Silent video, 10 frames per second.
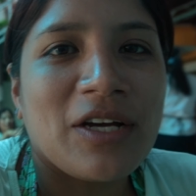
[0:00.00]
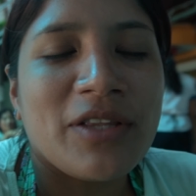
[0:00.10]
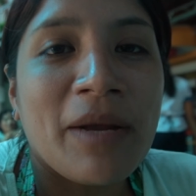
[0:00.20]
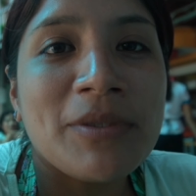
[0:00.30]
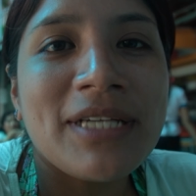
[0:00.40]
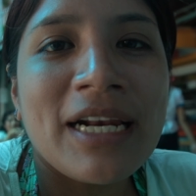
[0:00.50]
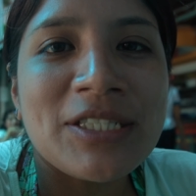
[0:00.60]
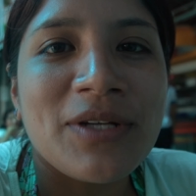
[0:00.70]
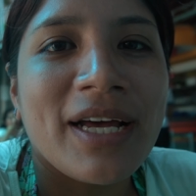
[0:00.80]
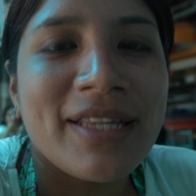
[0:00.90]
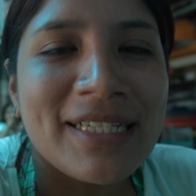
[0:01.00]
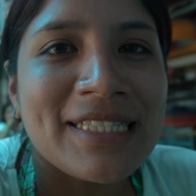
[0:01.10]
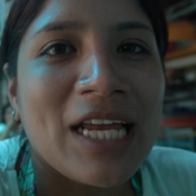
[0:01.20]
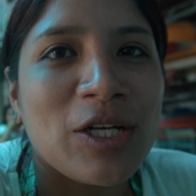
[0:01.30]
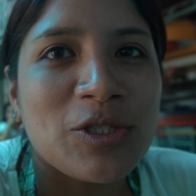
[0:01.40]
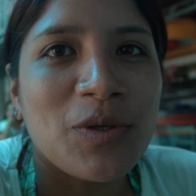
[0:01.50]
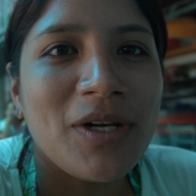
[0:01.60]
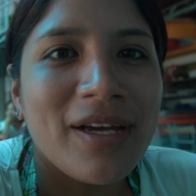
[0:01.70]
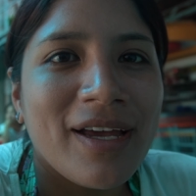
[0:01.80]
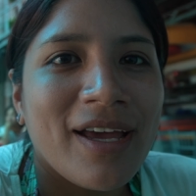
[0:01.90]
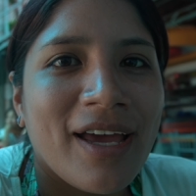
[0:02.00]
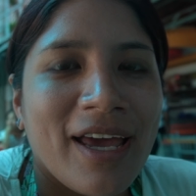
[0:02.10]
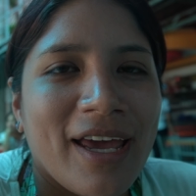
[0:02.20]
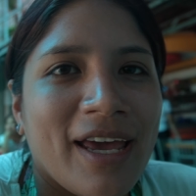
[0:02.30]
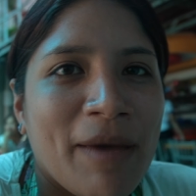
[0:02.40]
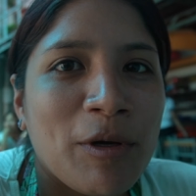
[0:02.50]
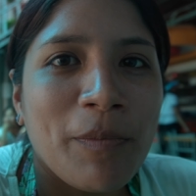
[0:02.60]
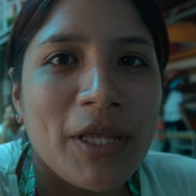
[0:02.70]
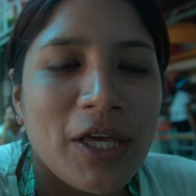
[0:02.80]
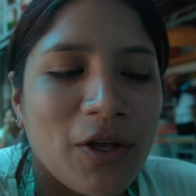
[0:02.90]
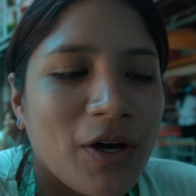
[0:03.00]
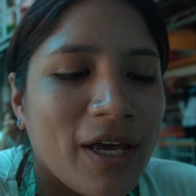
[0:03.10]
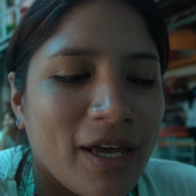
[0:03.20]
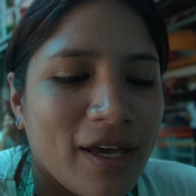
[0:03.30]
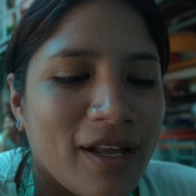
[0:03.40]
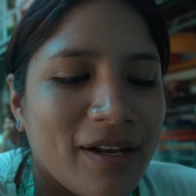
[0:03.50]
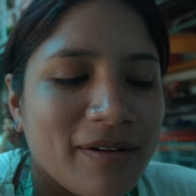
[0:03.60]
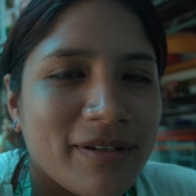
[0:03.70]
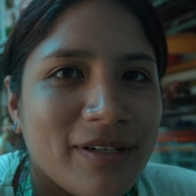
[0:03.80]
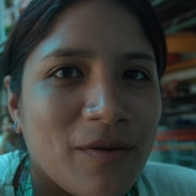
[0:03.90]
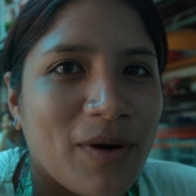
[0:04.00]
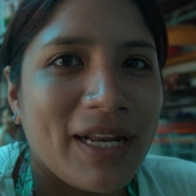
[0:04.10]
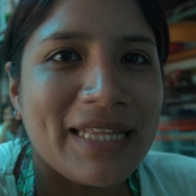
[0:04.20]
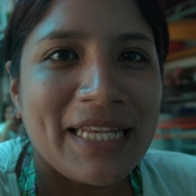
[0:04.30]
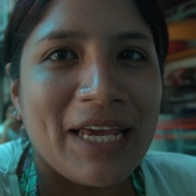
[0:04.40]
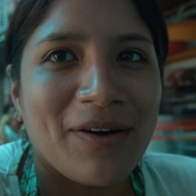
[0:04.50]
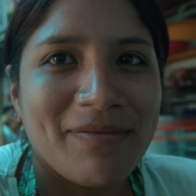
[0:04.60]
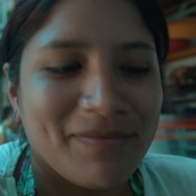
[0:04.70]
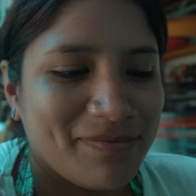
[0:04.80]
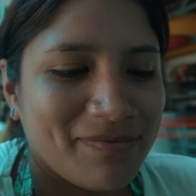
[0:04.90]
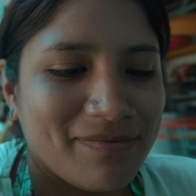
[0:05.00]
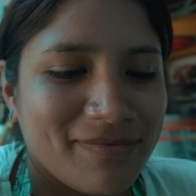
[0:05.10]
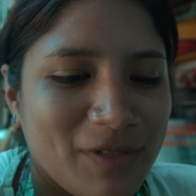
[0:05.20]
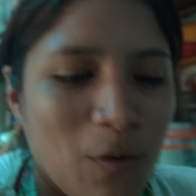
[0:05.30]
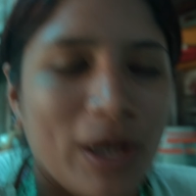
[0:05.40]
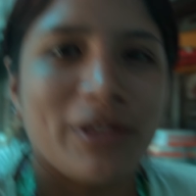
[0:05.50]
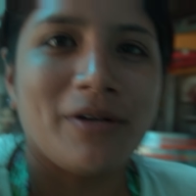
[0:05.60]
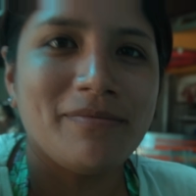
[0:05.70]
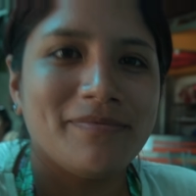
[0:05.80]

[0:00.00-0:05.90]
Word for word: encontramos en el restaurante Cielo Azul, eh, hemos pedido el eh, lugar de trío, 4.